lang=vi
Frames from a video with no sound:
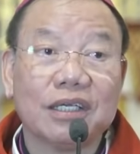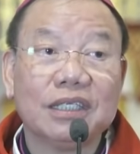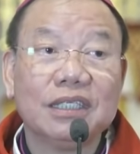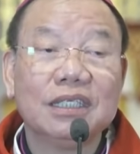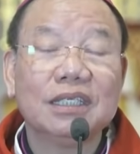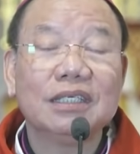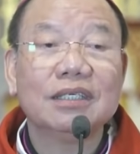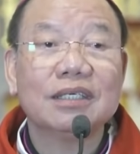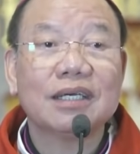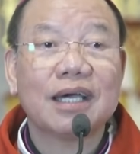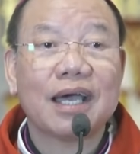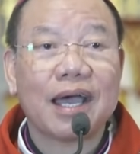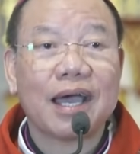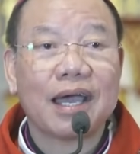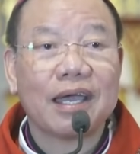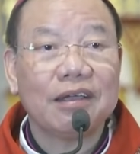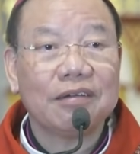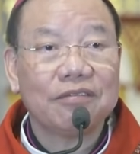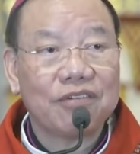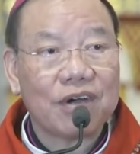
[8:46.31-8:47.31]
Những
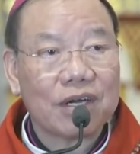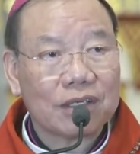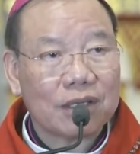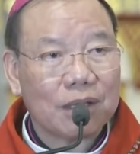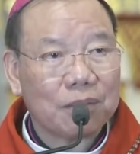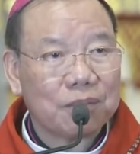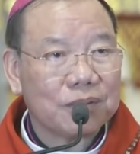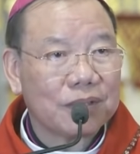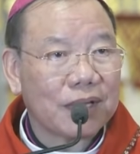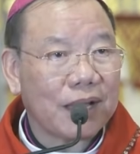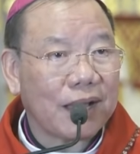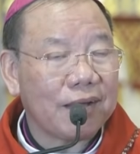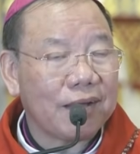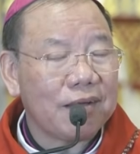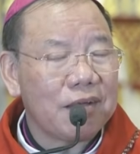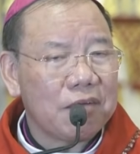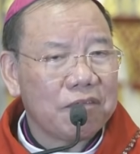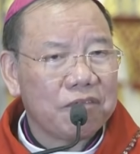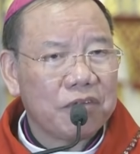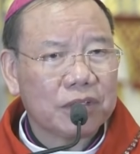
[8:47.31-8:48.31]
ai vác thập giá
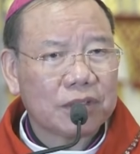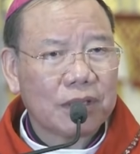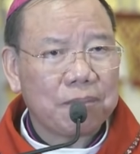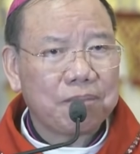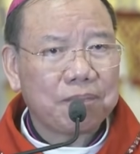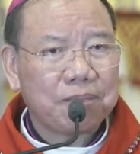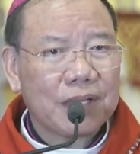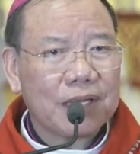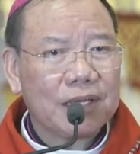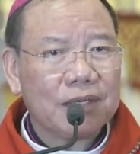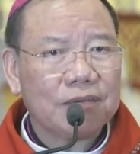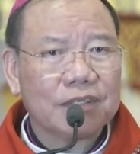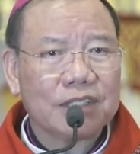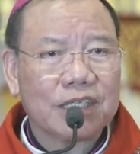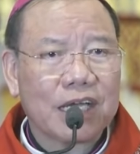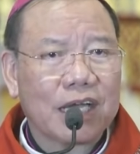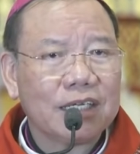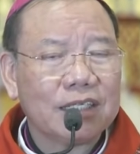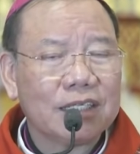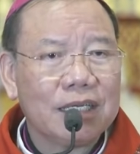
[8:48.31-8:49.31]
với tâm tình
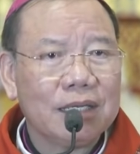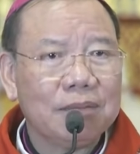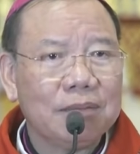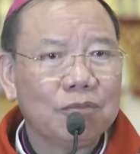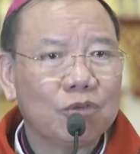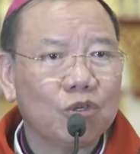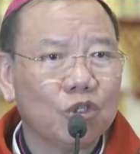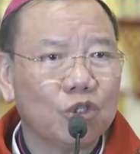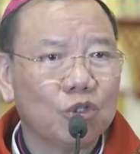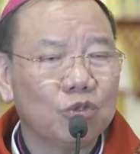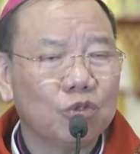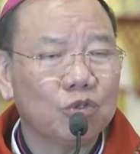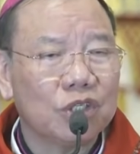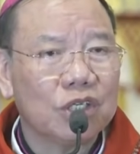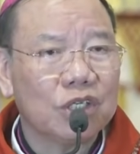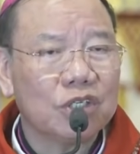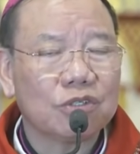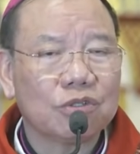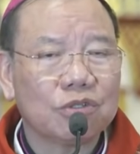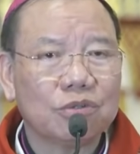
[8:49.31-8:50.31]
trái tim của Chúa
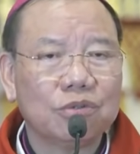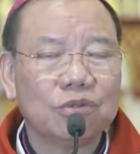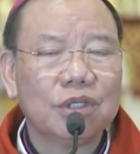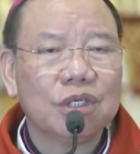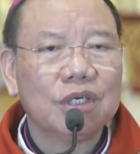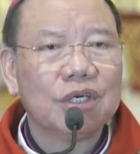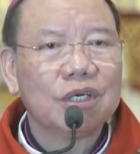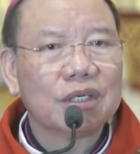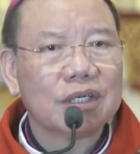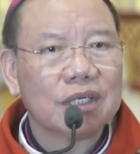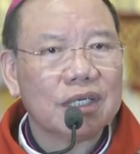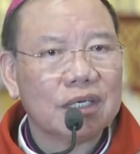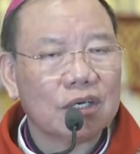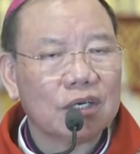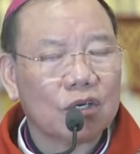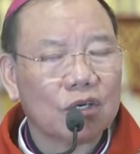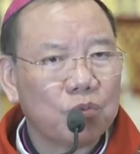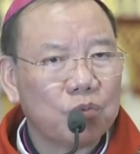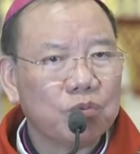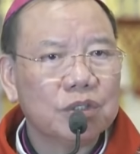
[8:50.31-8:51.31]
Giêsu thì
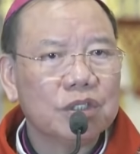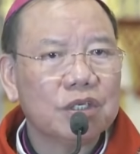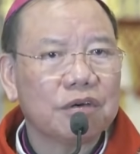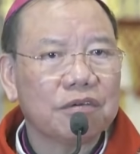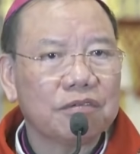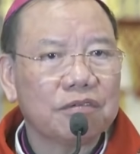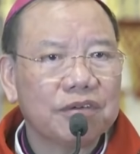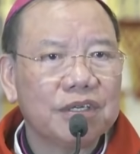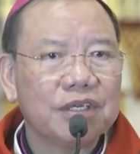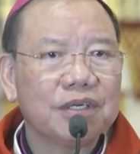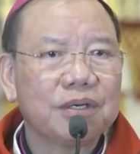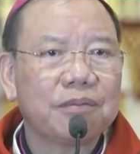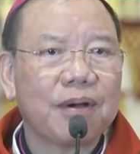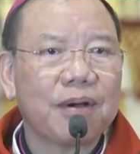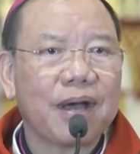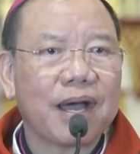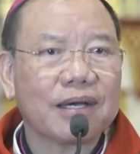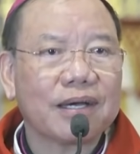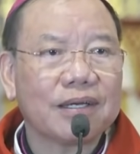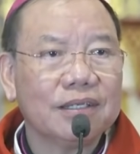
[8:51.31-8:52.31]
cũng được vinh
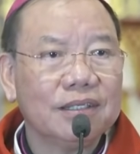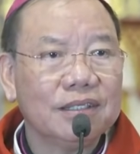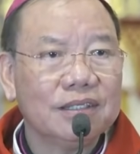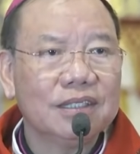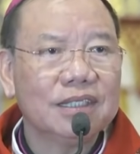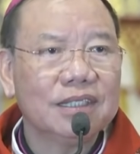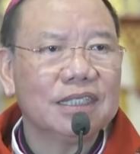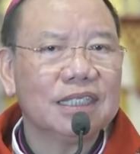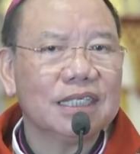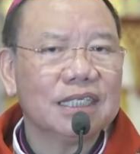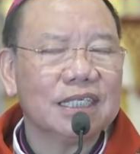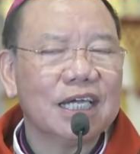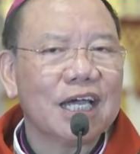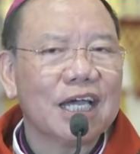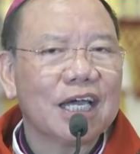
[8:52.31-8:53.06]
quang như người.